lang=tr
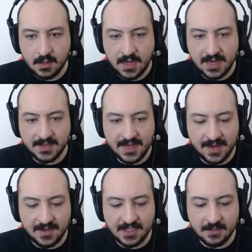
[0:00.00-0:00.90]
Hadi
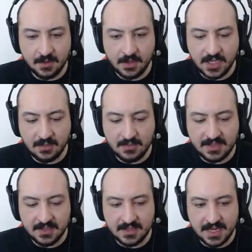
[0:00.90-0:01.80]
kardeşim ölecek
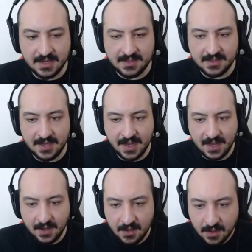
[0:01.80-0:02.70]
misiniz artık
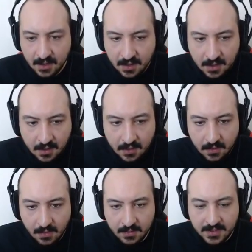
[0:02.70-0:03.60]
ya?
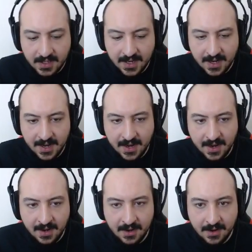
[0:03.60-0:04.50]
Okey.